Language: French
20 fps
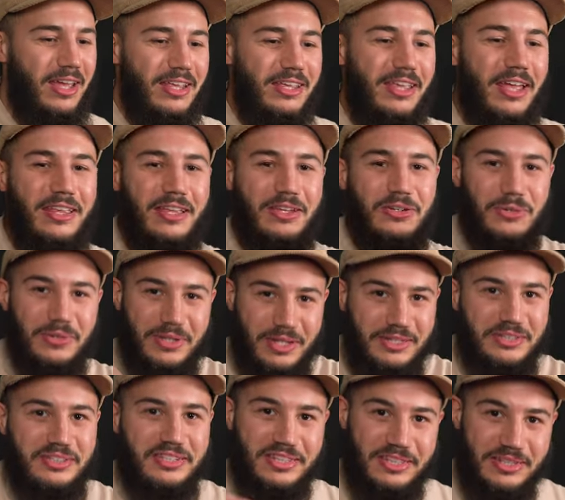il y a des
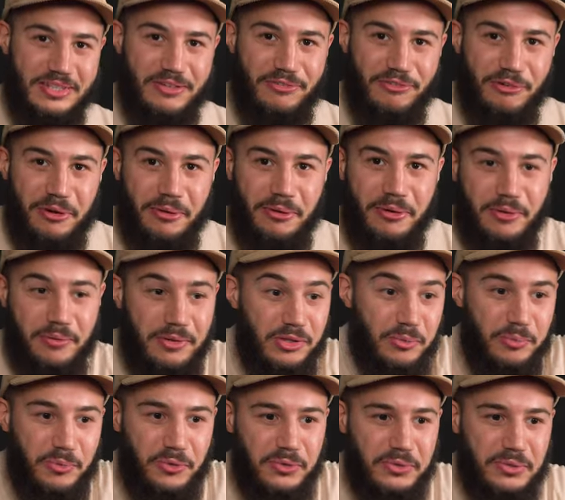journalistes qui, des fois, euh, ils
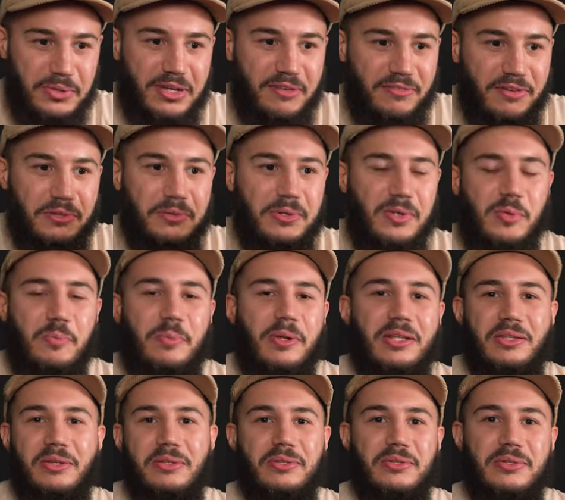ont beaucoup de trucs à faire, donc ils n'ont pas
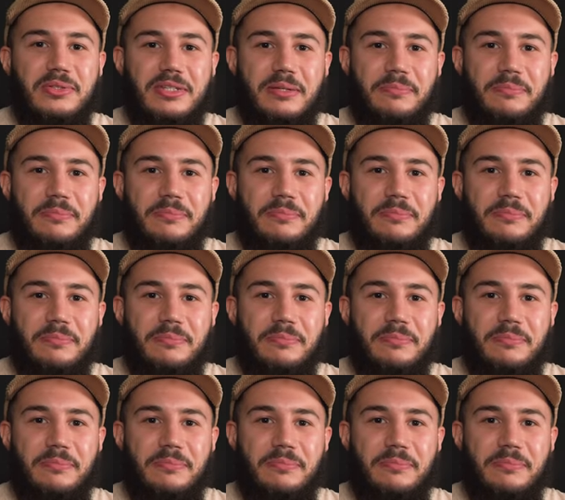le temps de se